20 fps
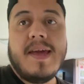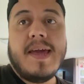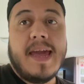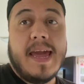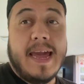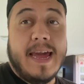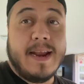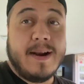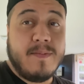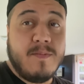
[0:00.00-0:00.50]

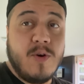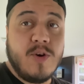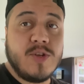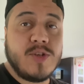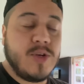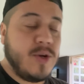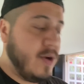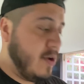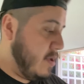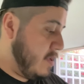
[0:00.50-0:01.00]

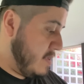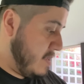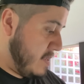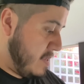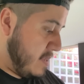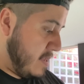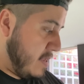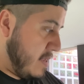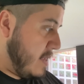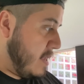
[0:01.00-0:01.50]
hermoso
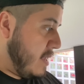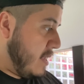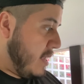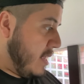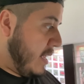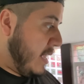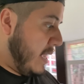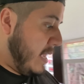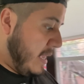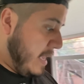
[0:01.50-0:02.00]

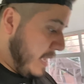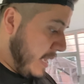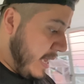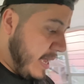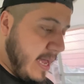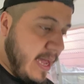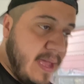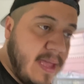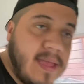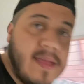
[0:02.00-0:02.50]
y
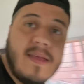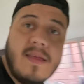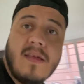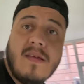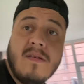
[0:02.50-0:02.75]
que